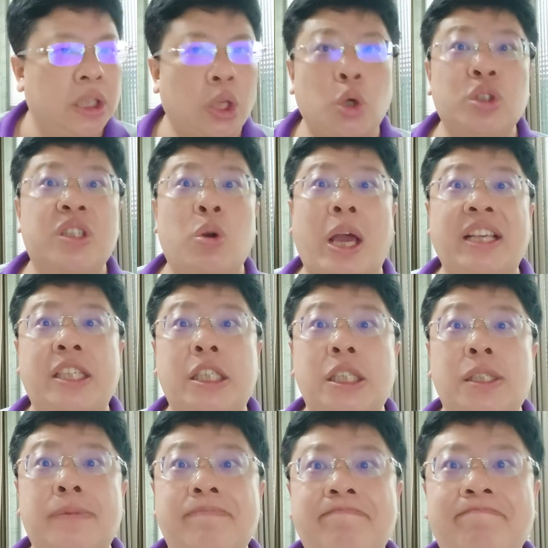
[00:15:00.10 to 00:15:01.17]
都是乱
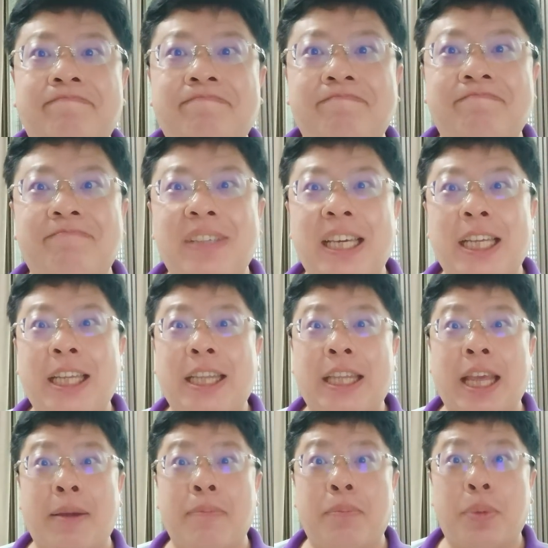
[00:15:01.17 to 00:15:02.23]
世，一
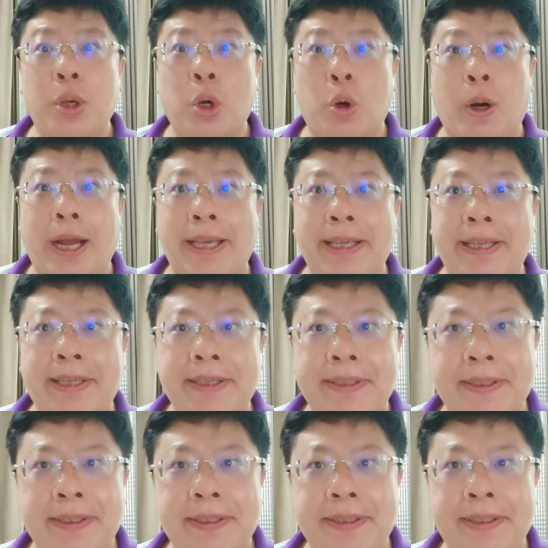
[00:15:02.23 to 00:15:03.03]
点不用怀疑。